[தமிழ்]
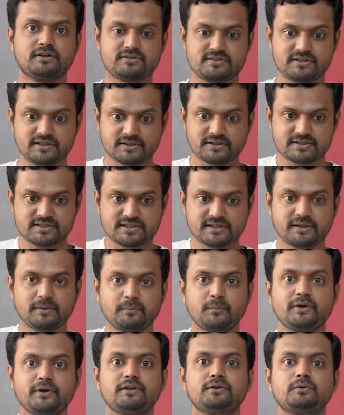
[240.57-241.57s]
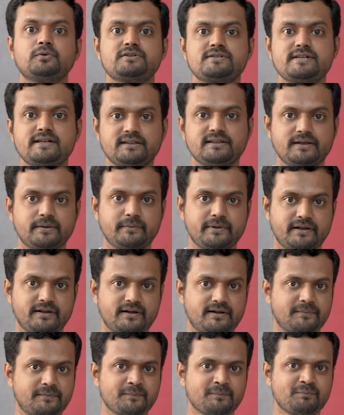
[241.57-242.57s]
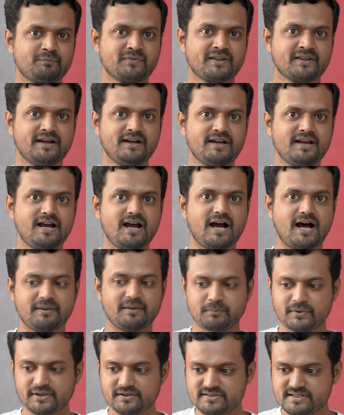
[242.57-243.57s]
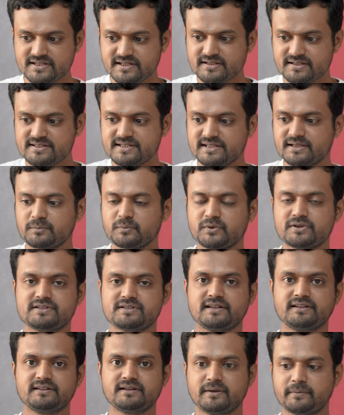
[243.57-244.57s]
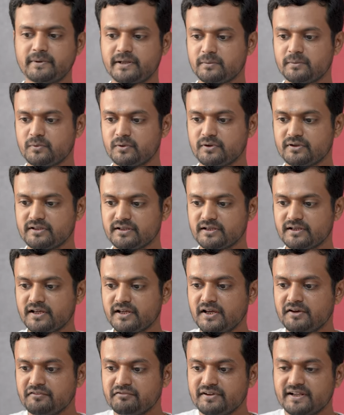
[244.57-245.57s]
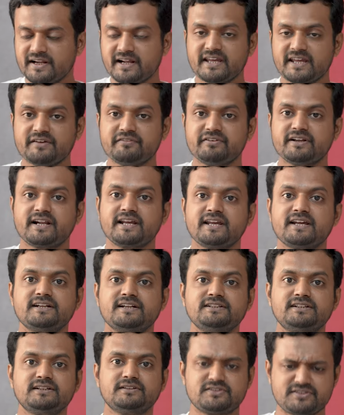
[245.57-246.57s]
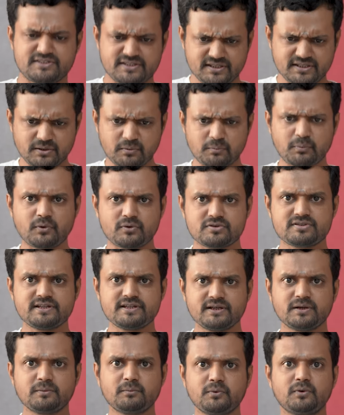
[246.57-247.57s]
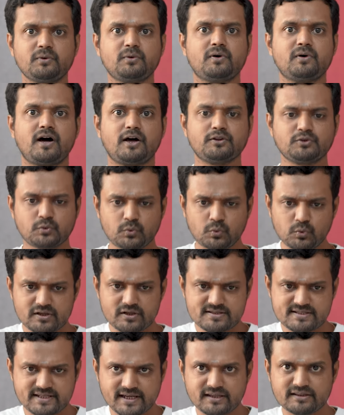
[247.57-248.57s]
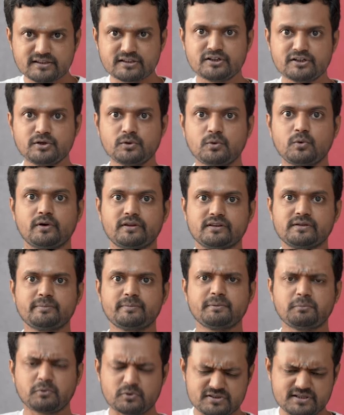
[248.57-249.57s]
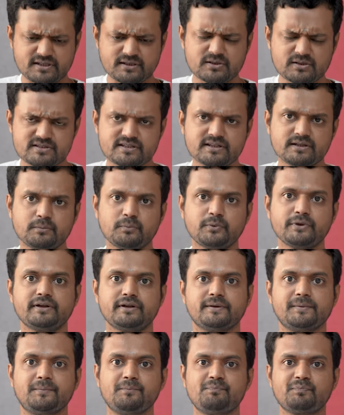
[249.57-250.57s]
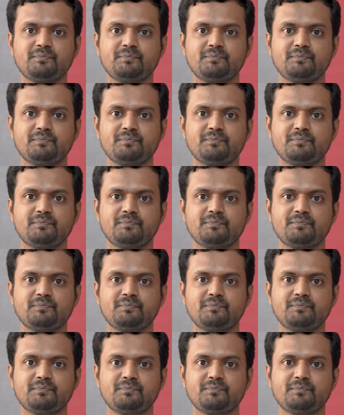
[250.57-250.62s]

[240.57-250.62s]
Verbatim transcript: வர சீக்கிரம் சீக்கிரம் போய் அது கூட சேர்ந்துரு அப்படிங்கிறார் அப்படி சீக்கிரம் சீக்கிரம் போய் சேர்ந்துரு அப்படிங்கும் பொழுது விரைய விரைய நின்று சீக்கிரம் போ சீக்கிரம் போ அது கூட சேர்ந்து நின்றுக்கோ எதுவும் இப்படி போ சீக்கிரம் சீக்கிரம் போயிரு